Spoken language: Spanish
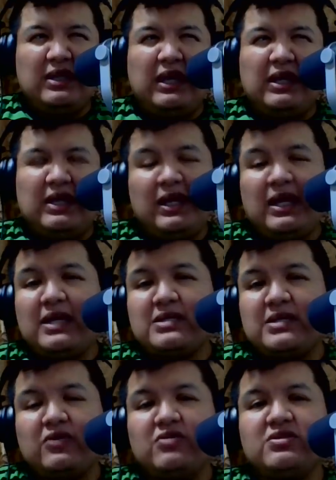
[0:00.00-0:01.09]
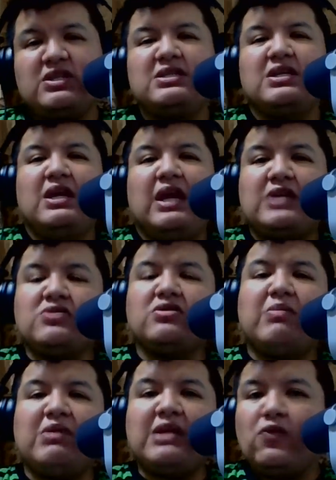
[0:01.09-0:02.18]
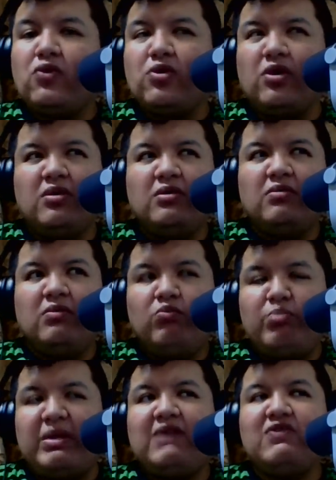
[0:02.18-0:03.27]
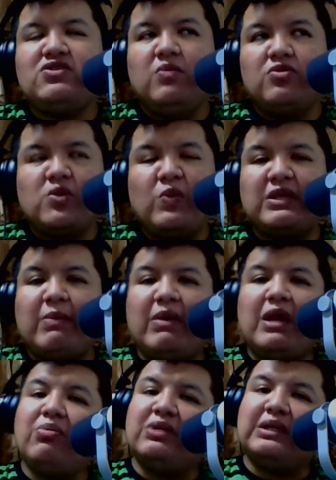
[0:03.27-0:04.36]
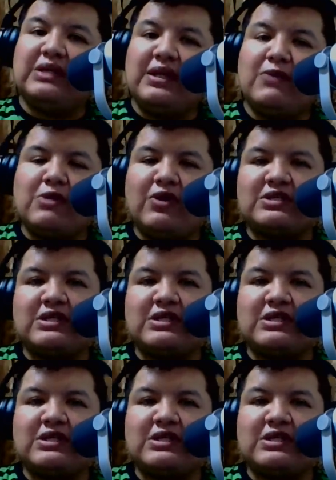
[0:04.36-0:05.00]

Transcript: Jerez. Entonces, eso también ayudó benefició mucho a Guatemala porque tiene jugadores en